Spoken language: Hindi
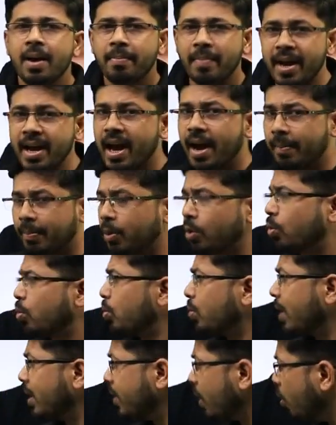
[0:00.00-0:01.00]
मैं आप लोगों
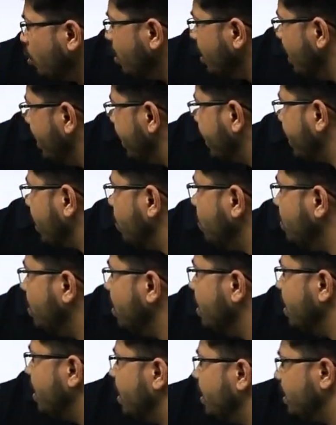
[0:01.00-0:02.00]
का डाउट लेता हूं
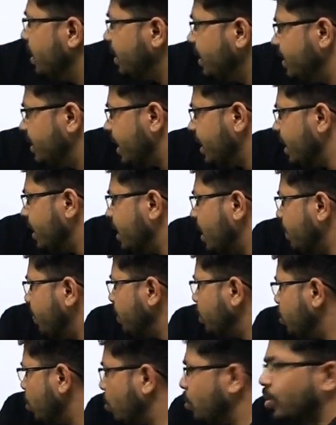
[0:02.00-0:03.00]
देखिए ज्यादातर
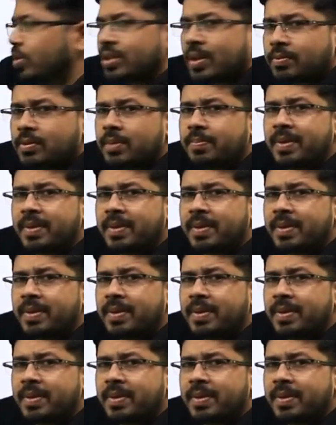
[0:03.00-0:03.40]
बच्चों को सबसे